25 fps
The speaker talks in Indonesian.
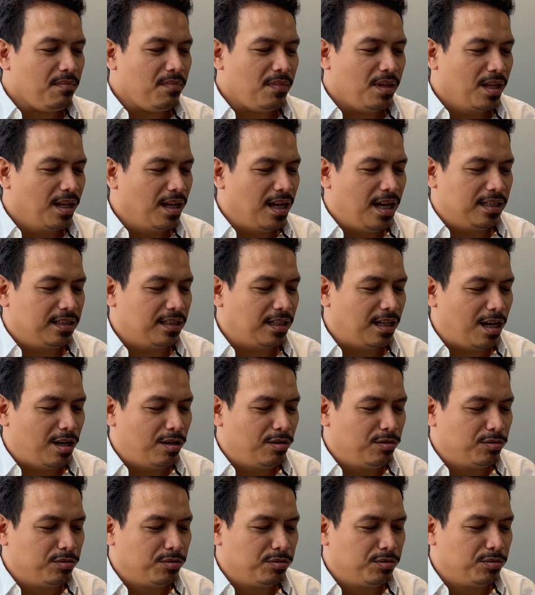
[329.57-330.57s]
nggak
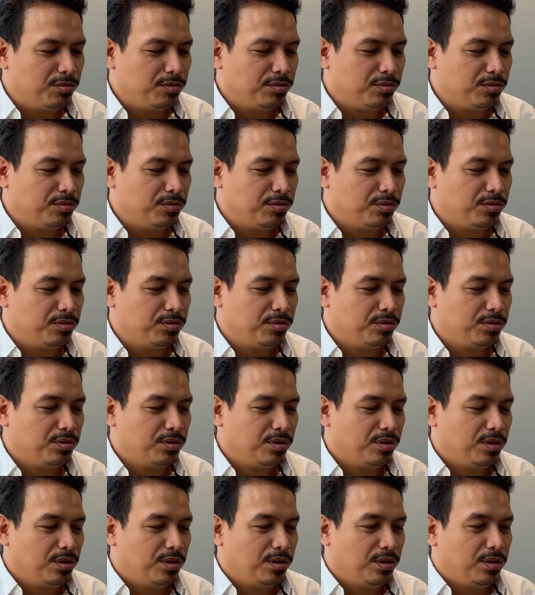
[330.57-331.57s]
terlalu
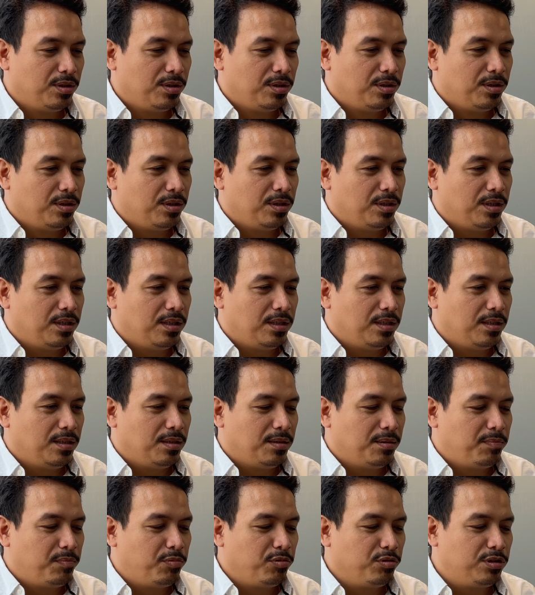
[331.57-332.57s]

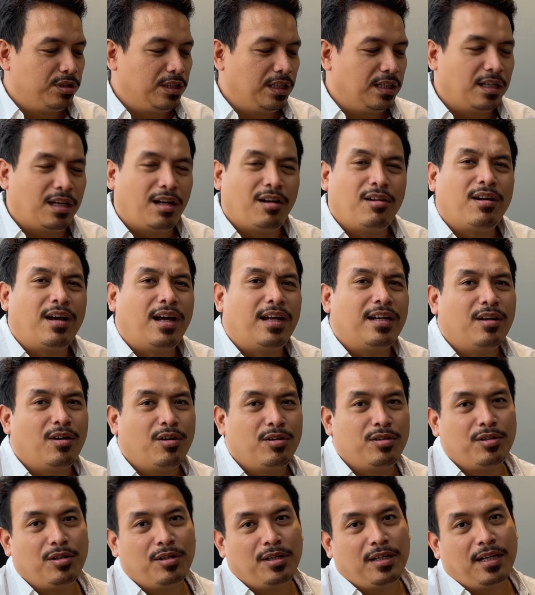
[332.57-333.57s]
uh, pusing kalau nggak ada
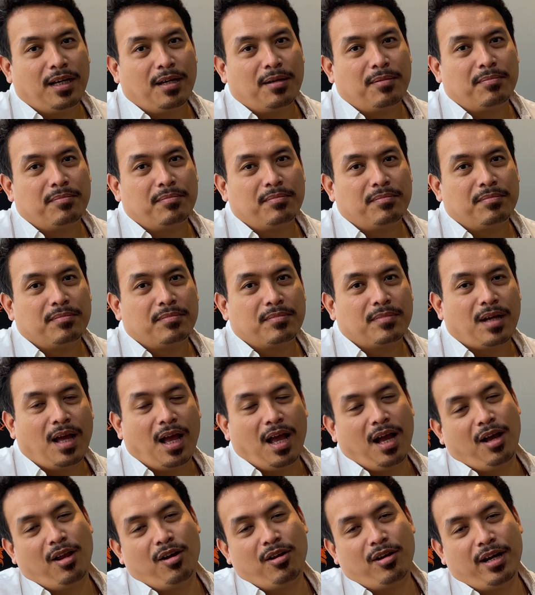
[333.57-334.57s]
odol ya. Nah,
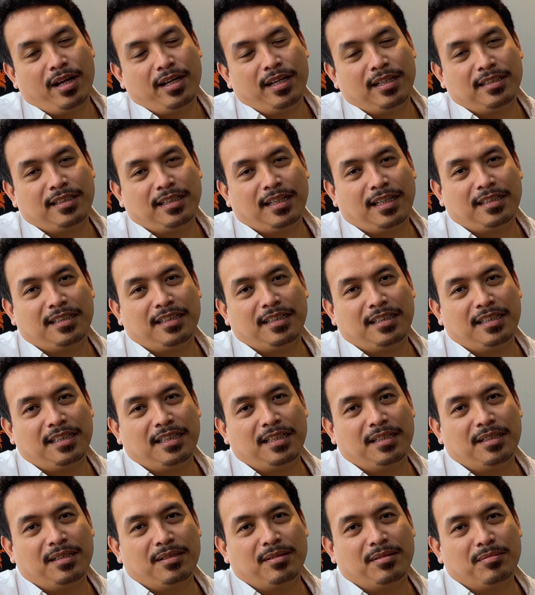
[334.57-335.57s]
kalau nggak ada sikat
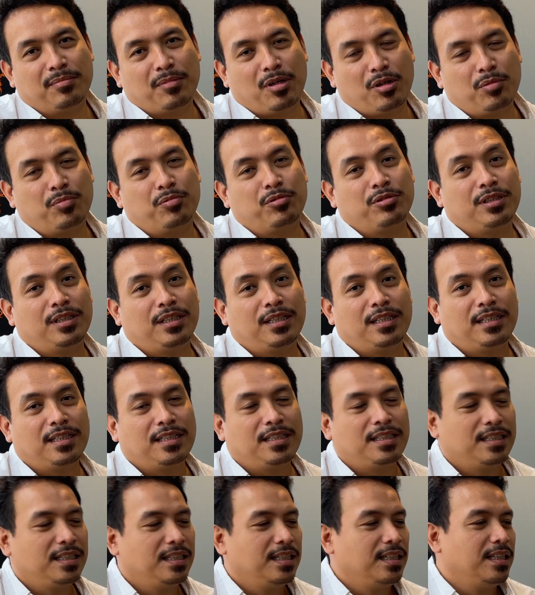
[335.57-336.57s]
gigi baru pusing.
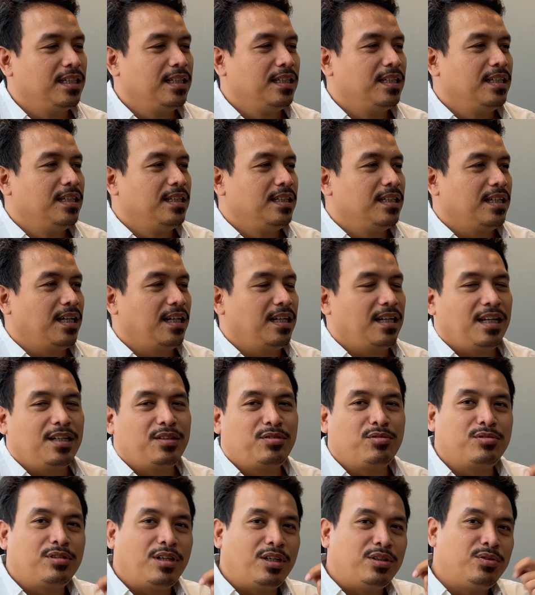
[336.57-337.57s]
Karena kan
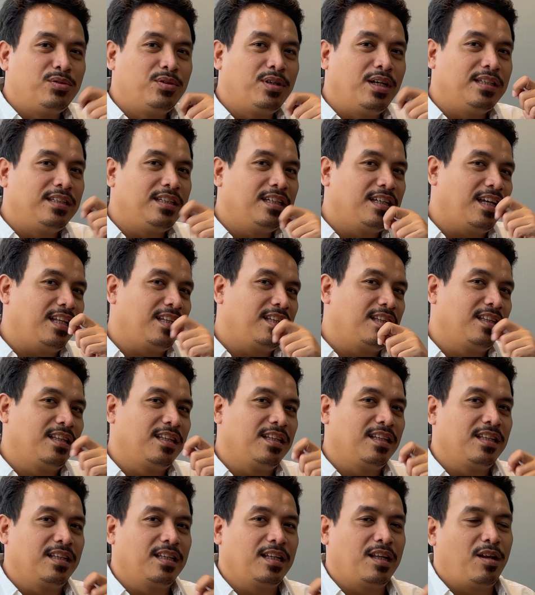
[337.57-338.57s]
susah juga nyikat
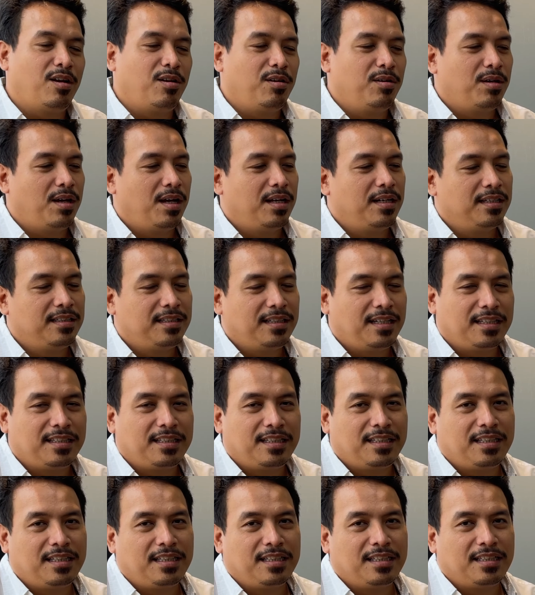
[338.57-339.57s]
kalau nggak ada sikat
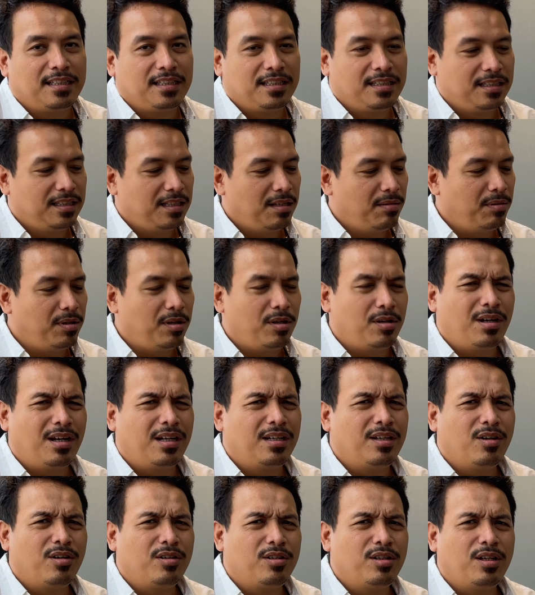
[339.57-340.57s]
gigi. Tapi kalau nggak
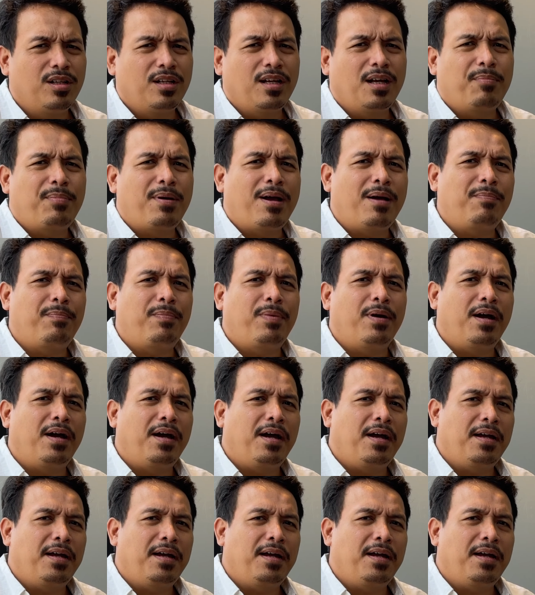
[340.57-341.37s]
ada odol nggak apa-apa.